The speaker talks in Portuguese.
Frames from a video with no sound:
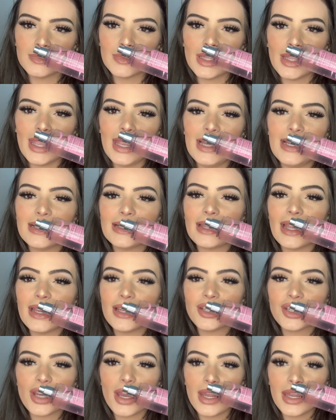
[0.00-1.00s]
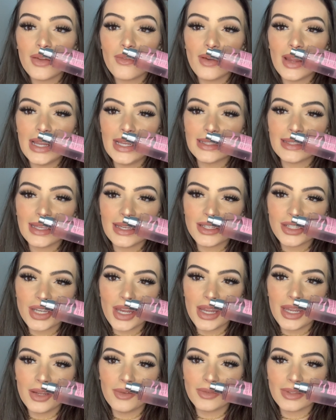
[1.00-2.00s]
ele tem cheirinho, ele tem
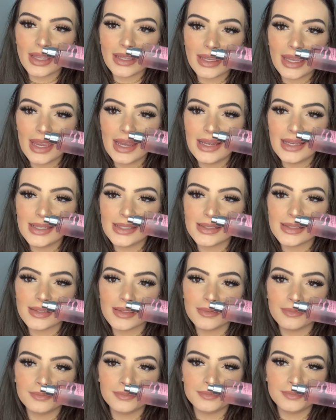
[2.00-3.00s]
cheirinho daqueles